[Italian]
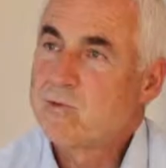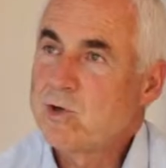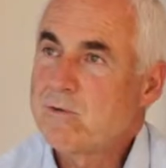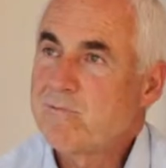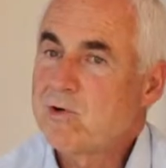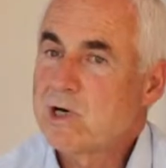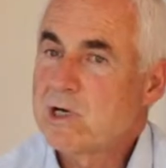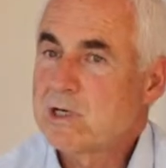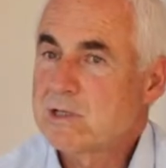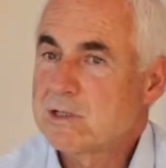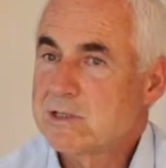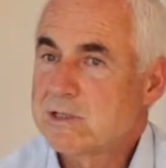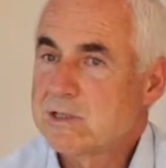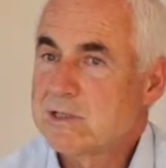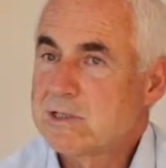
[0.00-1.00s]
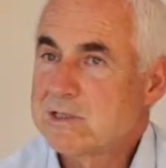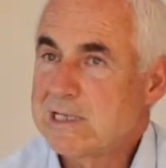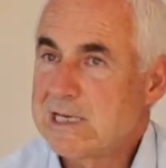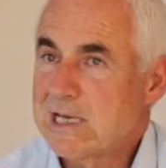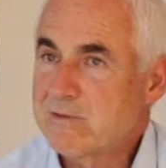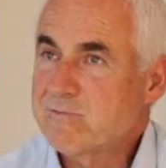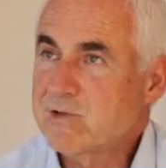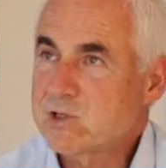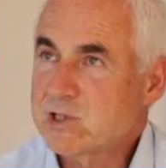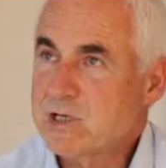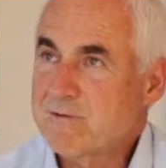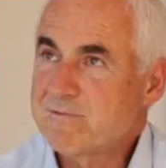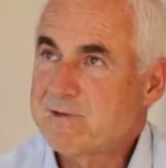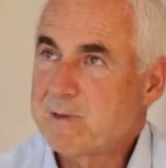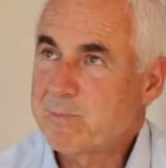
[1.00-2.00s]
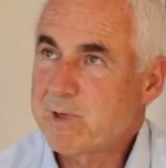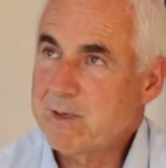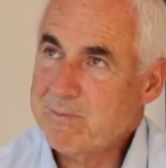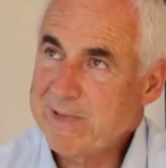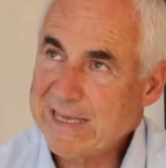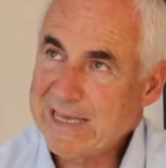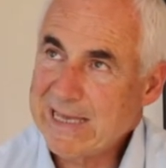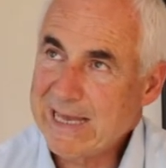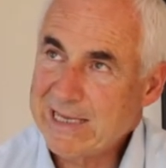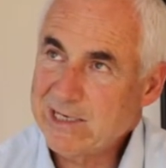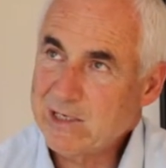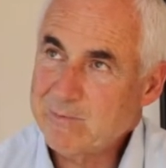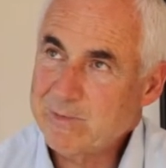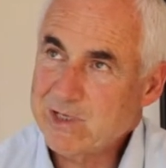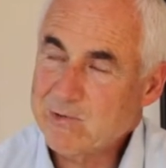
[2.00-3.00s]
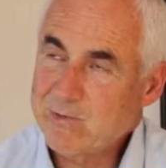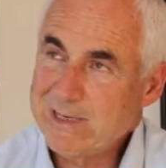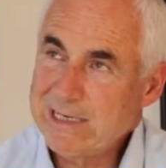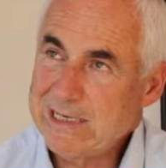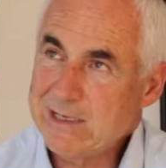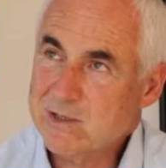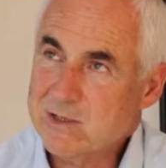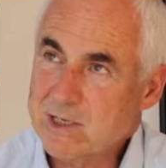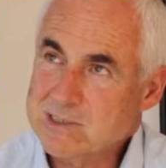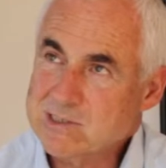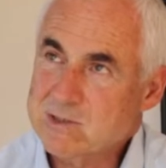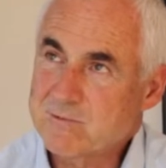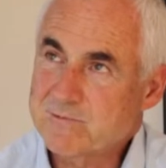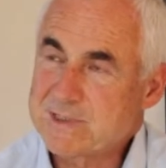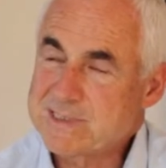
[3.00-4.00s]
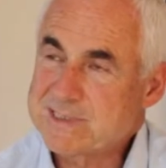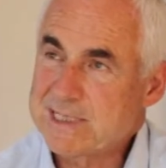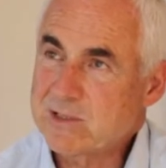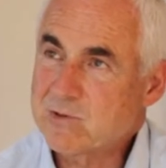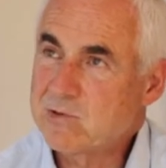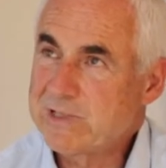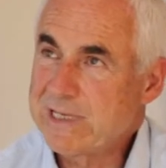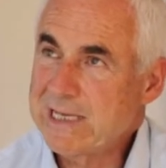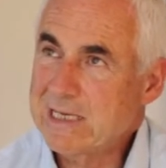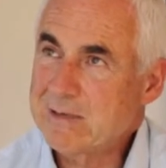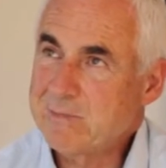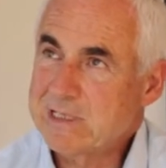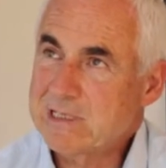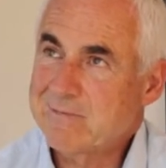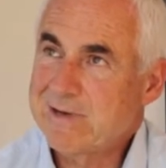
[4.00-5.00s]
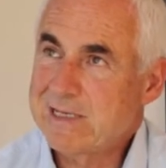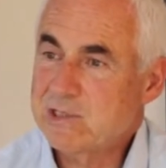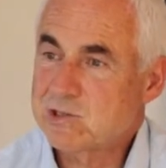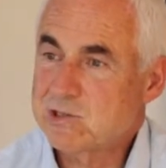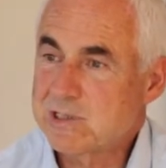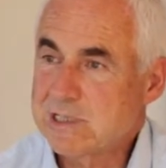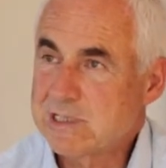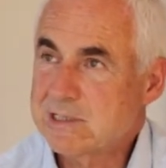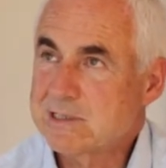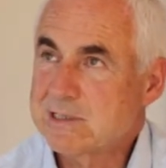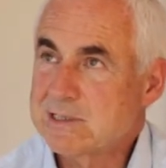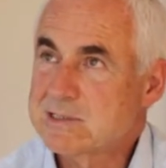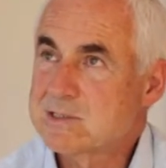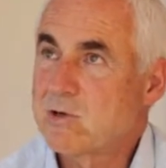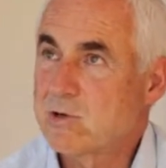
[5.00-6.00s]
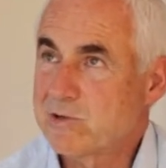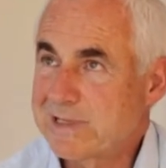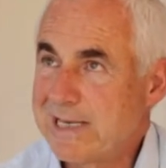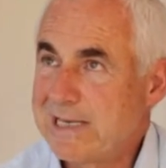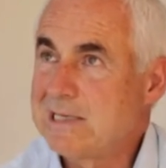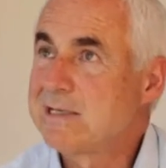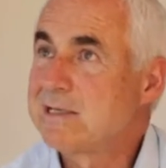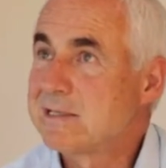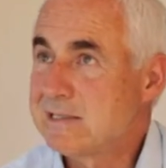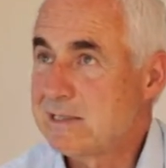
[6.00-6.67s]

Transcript: passato la fonte di guadagno primaria era l'agricoltura, mentre l'albergo rappresentava un'entrata